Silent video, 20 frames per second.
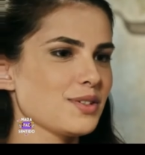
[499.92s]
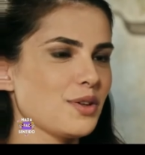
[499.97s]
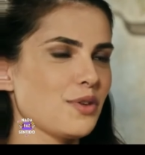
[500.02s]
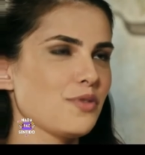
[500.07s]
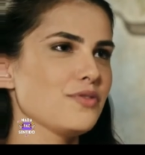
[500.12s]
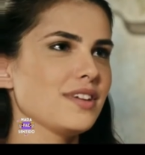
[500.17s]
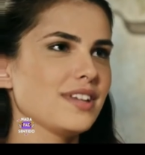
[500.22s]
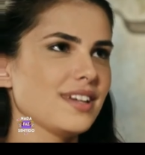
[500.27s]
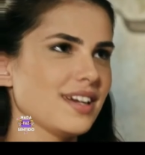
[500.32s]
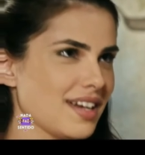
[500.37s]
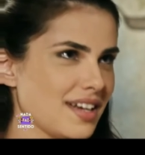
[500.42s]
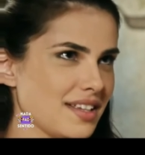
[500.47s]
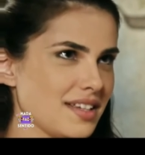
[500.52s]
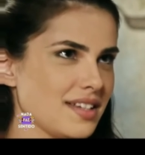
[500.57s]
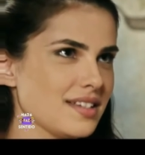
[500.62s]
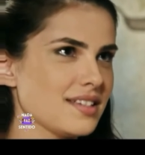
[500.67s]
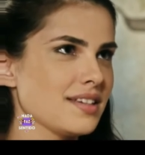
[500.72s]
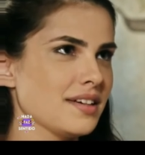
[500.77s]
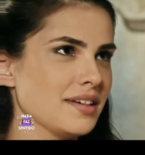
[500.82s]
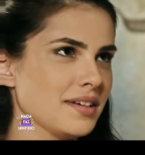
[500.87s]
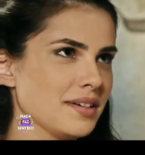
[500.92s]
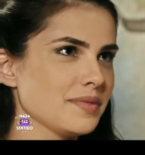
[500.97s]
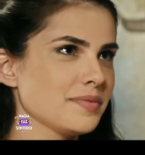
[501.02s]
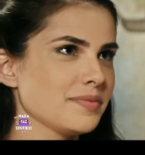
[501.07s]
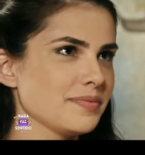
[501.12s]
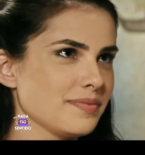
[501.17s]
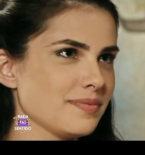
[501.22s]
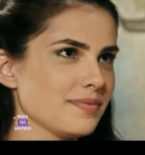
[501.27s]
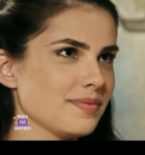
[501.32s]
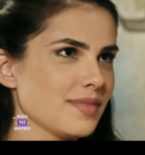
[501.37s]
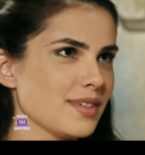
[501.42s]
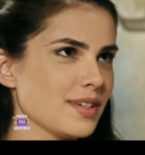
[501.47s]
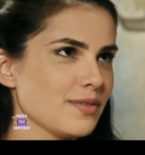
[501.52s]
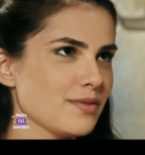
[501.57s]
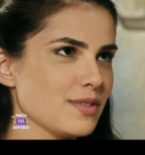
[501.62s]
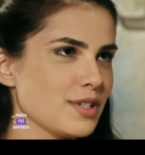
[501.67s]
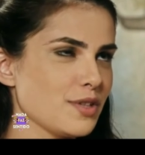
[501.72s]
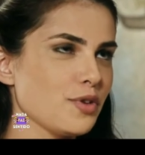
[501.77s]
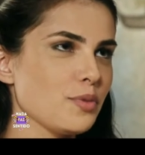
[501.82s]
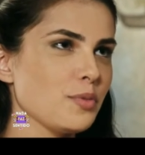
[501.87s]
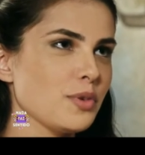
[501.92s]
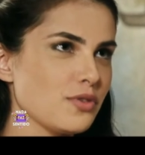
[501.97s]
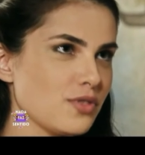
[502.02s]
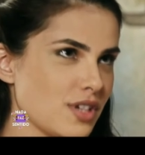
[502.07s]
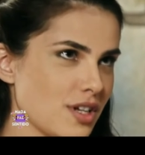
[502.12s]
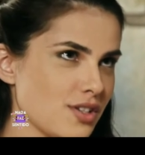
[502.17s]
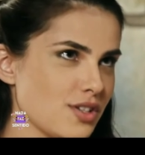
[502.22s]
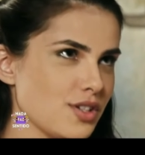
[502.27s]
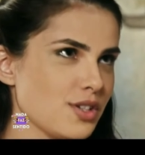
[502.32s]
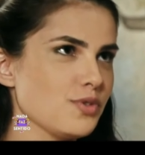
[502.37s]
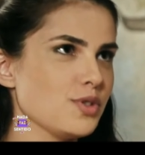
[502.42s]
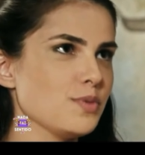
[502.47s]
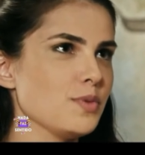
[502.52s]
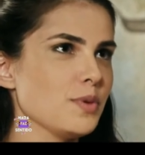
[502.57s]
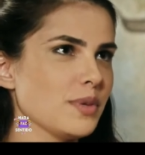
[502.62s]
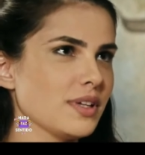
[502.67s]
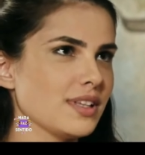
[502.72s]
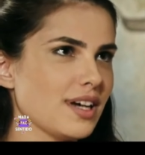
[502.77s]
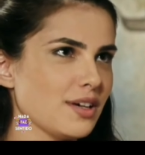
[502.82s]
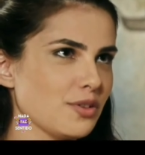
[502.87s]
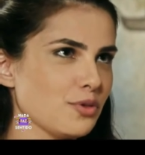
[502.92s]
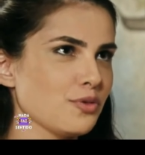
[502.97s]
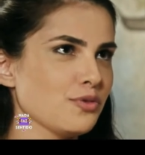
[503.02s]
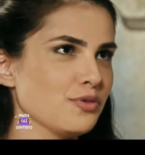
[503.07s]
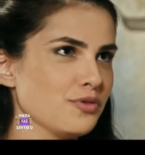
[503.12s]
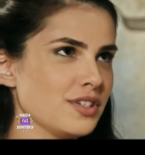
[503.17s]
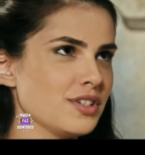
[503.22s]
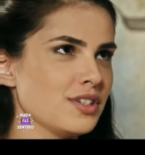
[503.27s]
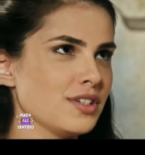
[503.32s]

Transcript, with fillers: Só vim agradecer. Você foi muito gentil de me mandar um novo